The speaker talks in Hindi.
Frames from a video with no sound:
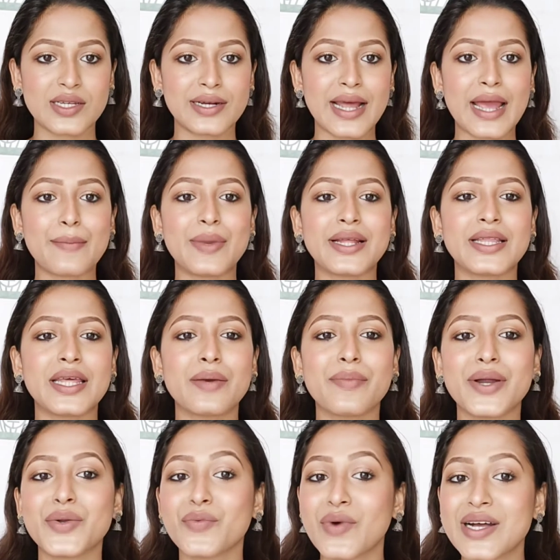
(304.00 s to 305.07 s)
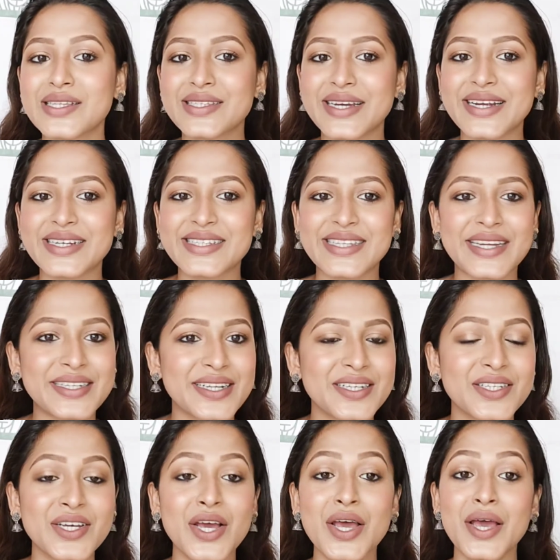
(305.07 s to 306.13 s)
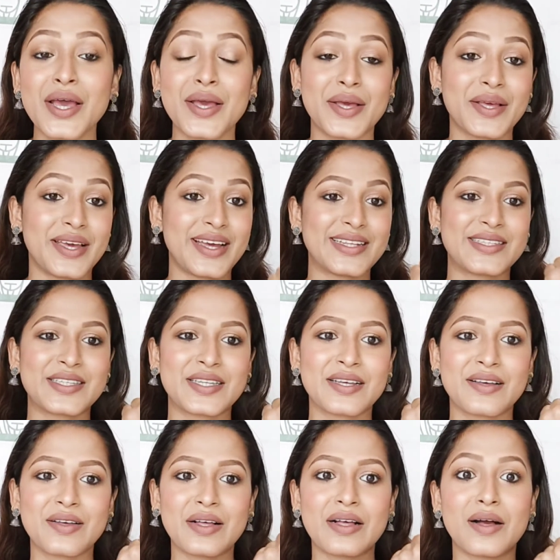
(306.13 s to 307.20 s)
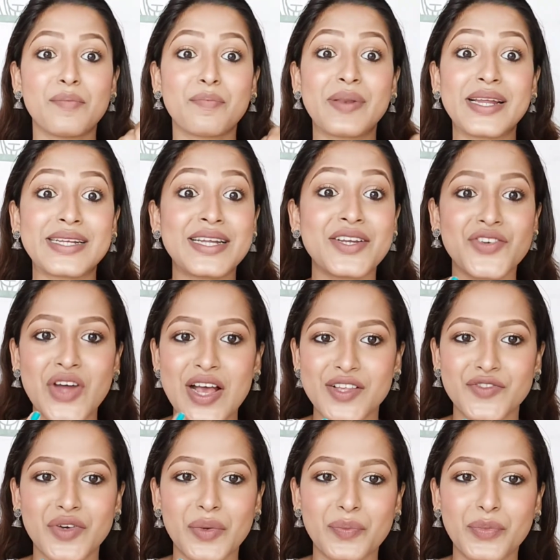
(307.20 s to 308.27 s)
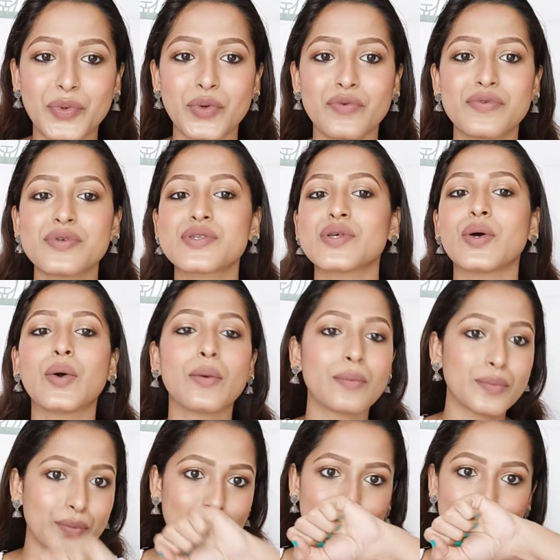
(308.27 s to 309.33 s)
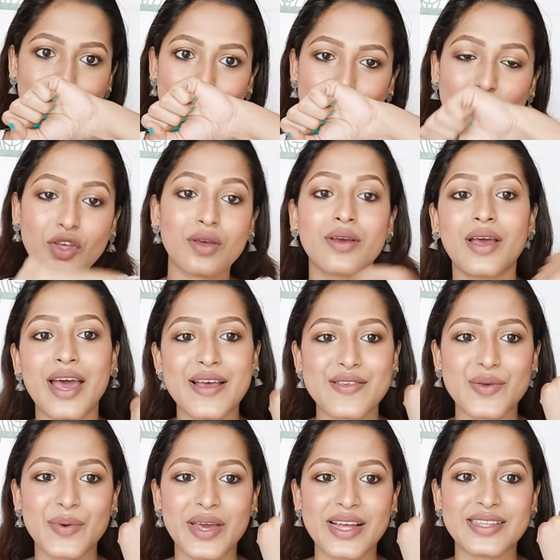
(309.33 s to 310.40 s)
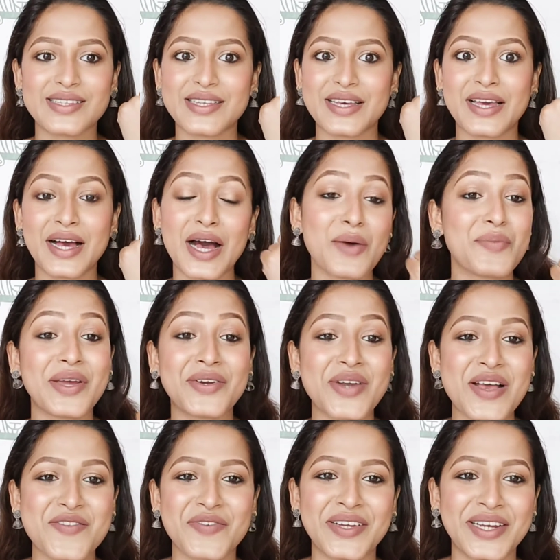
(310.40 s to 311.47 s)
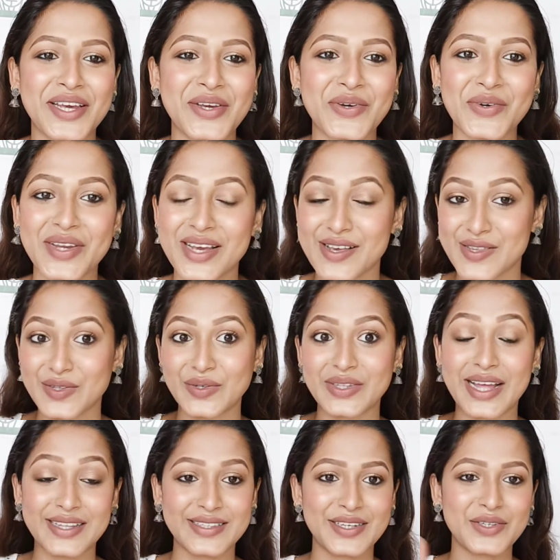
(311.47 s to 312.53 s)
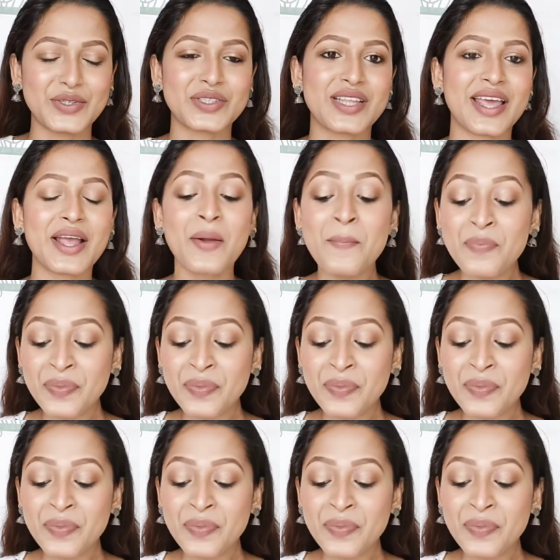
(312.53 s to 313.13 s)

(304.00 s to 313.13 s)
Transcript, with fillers: सा टाइम लेती है बट वंस इट्स सेटल्ड इट्स कम्प्लीटली ट्रांसफ़र प्रूफ सो एज़ यू कैन सी अब ये ट्रांसफ़र नहीं हो रही है सो दैट्स अ गुड थिंग